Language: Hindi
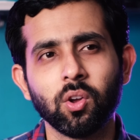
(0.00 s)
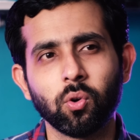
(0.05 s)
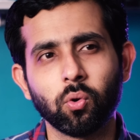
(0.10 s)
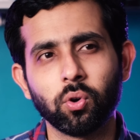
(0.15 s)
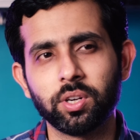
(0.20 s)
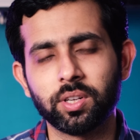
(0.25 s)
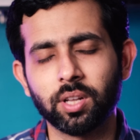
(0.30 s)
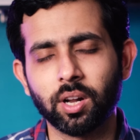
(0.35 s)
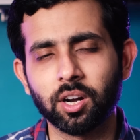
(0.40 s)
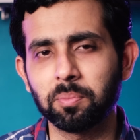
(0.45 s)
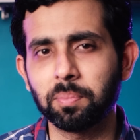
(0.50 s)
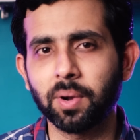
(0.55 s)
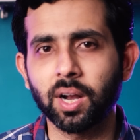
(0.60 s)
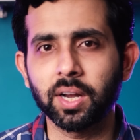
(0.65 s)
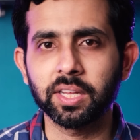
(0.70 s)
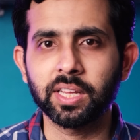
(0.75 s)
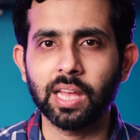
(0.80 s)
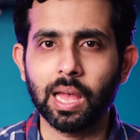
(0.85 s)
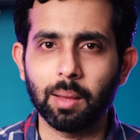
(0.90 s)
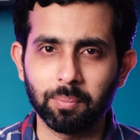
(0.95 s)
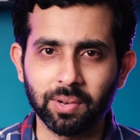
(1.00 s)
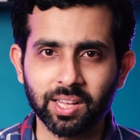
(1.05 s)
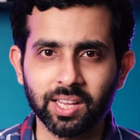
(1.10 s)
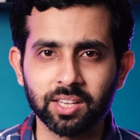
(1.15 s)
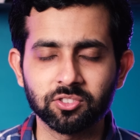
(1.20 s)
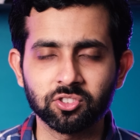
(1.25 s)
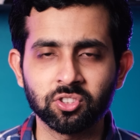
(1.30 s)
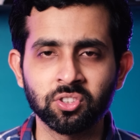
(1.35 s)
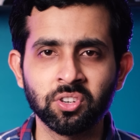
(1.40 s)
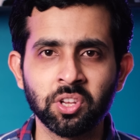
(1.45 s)
कोई थर्ड पार्टी
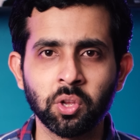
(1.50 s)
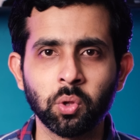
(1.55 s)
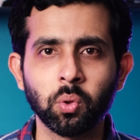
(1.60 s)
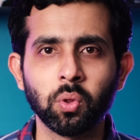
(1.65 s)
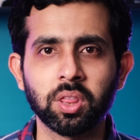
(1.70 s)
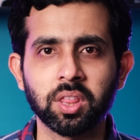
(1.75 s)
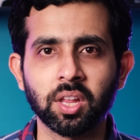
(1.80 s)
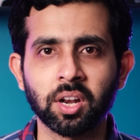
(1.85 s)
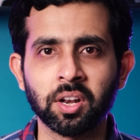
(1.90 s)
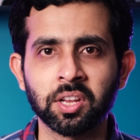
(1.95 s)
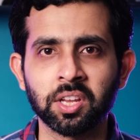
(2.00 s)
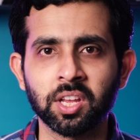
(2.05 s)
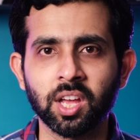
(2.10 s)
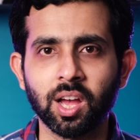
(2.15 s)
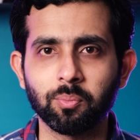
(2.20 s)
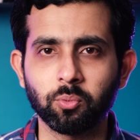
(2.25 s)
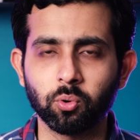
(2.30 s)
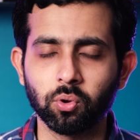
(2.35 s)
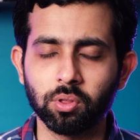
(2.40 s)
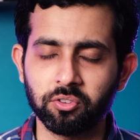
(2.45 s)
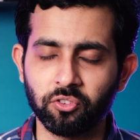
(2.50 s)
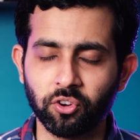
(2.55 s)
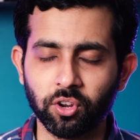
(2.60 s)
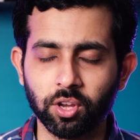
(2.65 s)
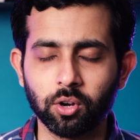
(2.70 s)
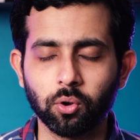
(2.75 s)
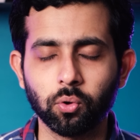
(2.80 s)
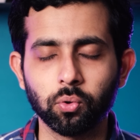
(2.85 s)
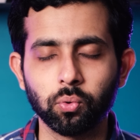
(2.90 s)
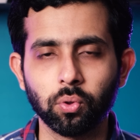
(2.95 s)
एप्लीकेशन नहीं यूज़ करनी है आपको इस
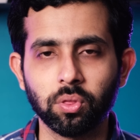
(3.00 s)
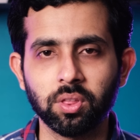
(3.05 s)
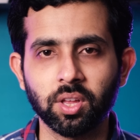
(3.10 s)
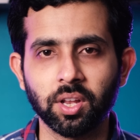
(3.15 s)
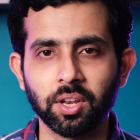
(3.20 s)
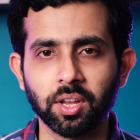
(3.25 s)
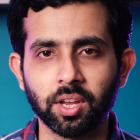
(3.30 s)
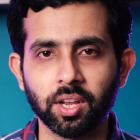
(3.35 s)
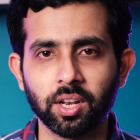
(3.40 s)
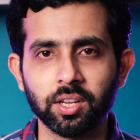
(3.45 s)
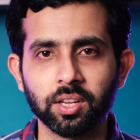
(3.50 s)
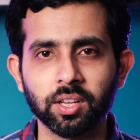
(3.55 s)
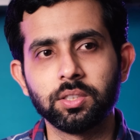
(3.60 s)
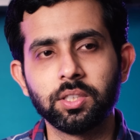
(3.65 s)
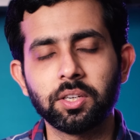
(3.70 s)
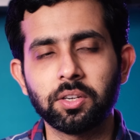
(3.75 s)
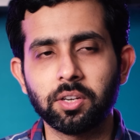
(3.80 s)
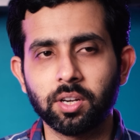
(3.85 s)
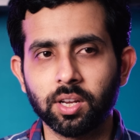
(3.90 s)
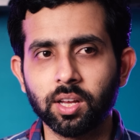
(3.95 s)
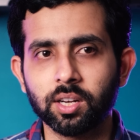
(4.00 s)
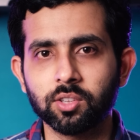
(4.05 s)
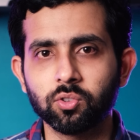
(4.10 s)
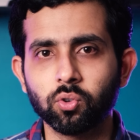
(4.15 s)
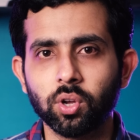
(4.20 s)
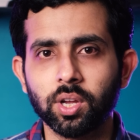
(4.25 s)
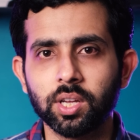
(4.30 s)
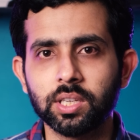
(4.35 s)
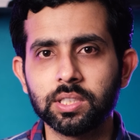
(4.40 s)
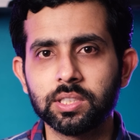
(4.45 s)
ट्रिगर को यूज़ करने के लिए ये ट्रिगर
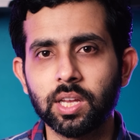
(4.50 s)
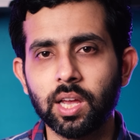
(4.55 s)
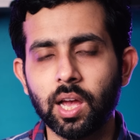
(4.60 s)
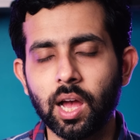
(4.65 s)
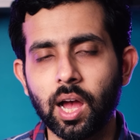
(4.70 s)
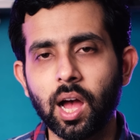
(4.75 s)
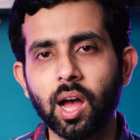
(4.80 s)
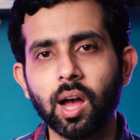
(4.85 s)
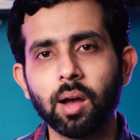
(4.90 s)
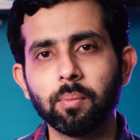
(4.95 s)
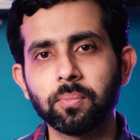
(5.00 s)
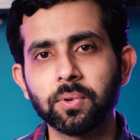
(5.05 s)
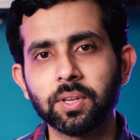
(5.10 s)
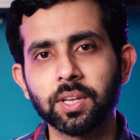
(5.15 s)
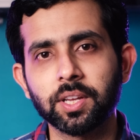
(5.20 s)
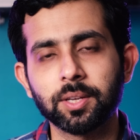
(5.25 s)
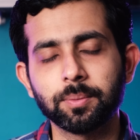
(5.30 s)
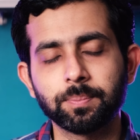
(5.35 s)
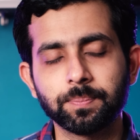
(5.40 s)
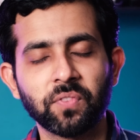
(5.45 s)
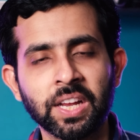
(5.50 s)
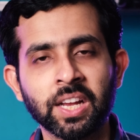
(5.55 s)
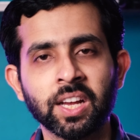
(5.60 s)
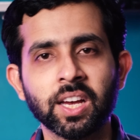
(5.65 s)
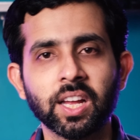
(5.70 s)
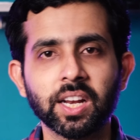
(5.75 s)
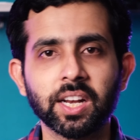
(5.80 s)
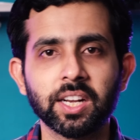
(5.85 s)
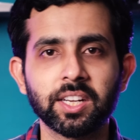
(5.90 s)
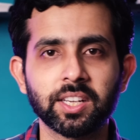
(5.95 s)
जो है ये आपके
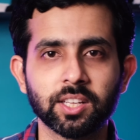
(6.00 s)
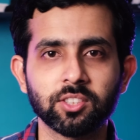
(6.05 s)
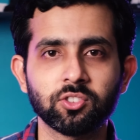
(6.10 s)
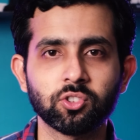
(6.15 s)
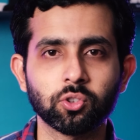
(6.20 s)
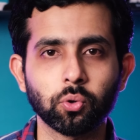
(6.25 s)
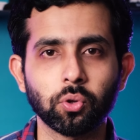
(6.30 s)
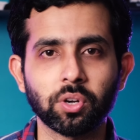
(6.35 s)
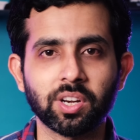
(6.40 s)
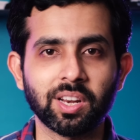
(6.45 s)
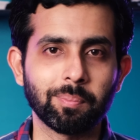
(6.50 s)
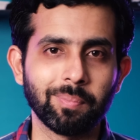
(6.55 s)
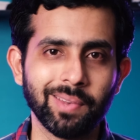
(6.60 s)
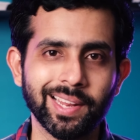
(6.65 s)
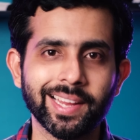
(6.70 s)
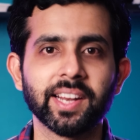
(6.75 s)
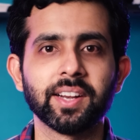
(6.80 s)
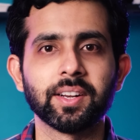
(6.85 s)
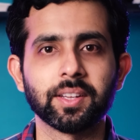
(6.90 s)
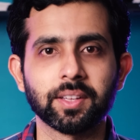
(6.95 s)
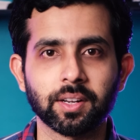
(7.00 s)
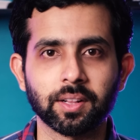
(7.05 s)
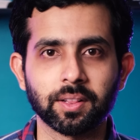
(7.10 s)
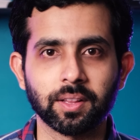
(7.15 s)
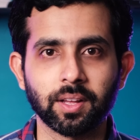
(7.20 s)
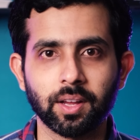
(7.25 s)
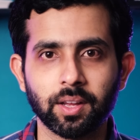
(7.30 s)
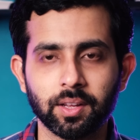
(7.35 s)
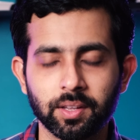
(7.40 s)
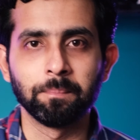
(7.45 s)
फिंगर के टच को रेप्लीकेट
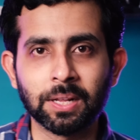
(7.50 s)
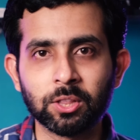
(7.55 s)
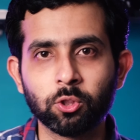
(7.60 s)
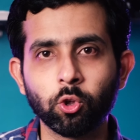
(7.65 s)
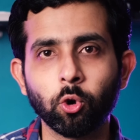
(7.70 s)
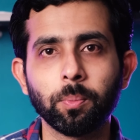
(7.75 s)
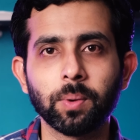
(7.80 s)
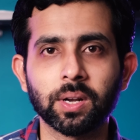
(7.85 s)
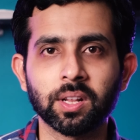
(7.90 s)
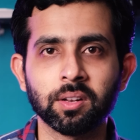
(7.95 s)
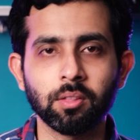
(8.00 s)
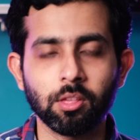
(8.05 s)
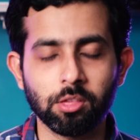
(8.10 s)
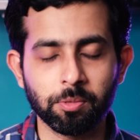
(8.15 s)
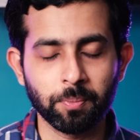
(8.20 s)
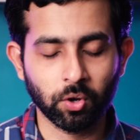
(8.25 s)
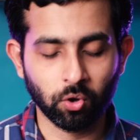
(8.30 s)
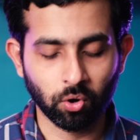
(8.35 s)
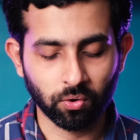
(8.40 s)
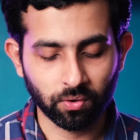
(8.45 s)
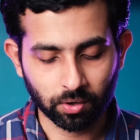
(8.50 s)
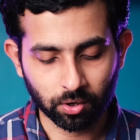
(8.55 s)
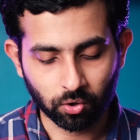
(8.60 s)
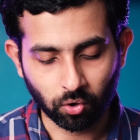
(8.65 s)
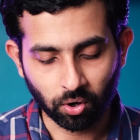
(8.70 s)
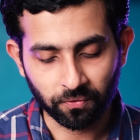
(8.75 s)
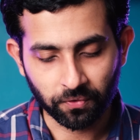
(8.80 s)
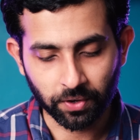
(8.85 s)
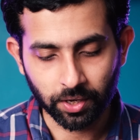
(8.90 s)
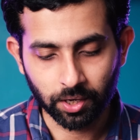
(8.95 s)
करता है मैं दो बटन इसमें
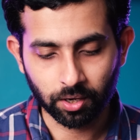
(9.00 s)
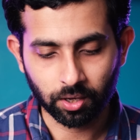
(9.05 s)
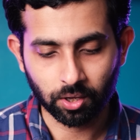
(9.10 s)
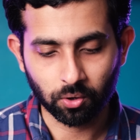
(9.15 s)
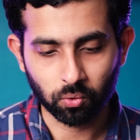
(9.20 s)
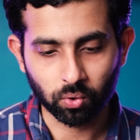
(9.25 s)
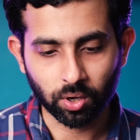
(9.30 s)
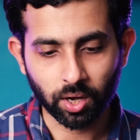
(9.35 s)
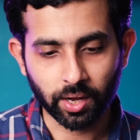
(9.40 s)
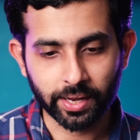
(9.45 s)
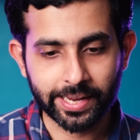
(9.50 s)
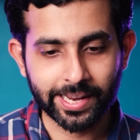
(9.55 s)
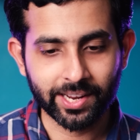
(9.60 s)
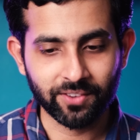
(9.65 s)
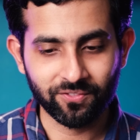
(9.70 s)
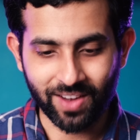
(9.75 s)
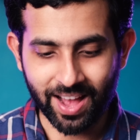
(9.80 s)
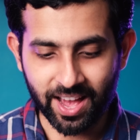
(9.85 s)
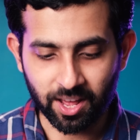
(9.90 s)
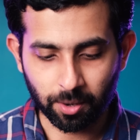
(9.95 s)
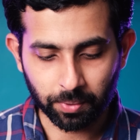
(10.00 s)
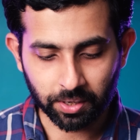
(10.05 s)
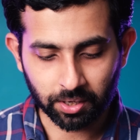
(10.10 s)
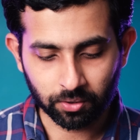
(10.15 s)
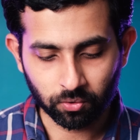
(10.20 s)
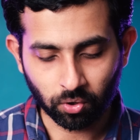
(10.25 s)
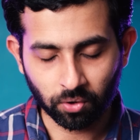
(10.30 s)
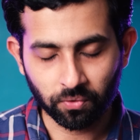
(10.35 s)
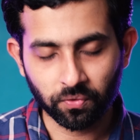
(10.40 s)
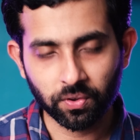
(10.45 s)
कॉन्फ़िगर करूँगा एक फायर
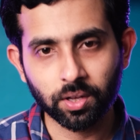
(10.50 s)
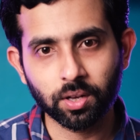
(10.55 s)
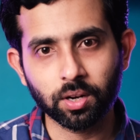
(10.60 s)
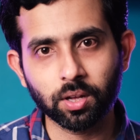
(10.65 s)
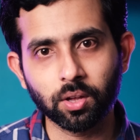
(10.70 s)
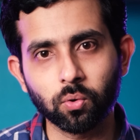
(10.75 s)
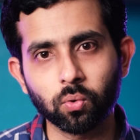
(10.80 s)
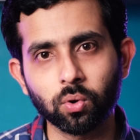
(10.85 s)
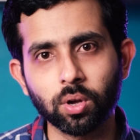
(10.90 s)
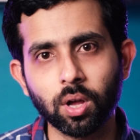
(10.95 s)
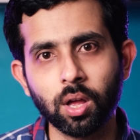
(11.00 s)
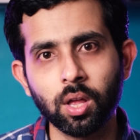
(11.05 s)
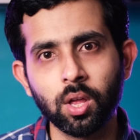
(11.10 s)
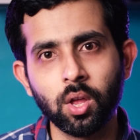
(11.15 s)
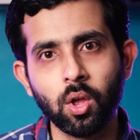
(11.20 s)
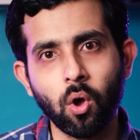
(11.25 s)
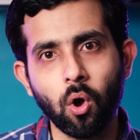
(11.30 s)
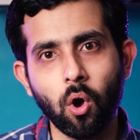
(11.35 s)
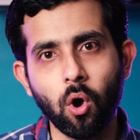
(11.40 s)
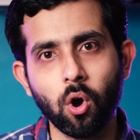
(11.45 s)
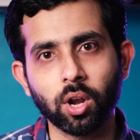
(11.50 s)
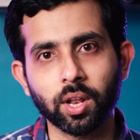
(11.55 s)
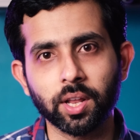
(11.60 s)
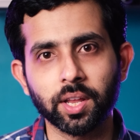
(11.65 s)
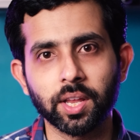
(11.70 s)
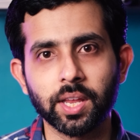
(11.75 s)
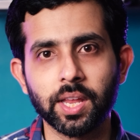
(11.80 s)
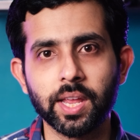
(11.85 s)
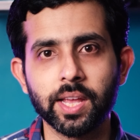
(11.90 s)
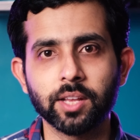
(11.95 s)
बटन कॉन्फ़िगर करूँगा और
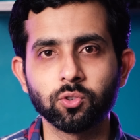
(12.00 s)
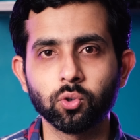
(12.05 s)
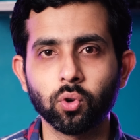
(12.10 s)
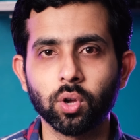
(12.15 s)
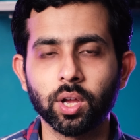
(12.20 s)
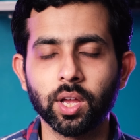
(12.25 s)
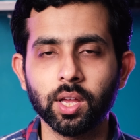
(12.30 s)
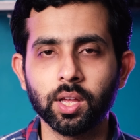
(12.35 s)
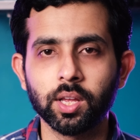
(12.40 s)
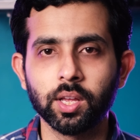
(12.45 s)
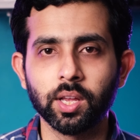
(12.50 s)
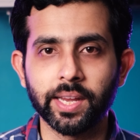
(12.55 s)
एक जो है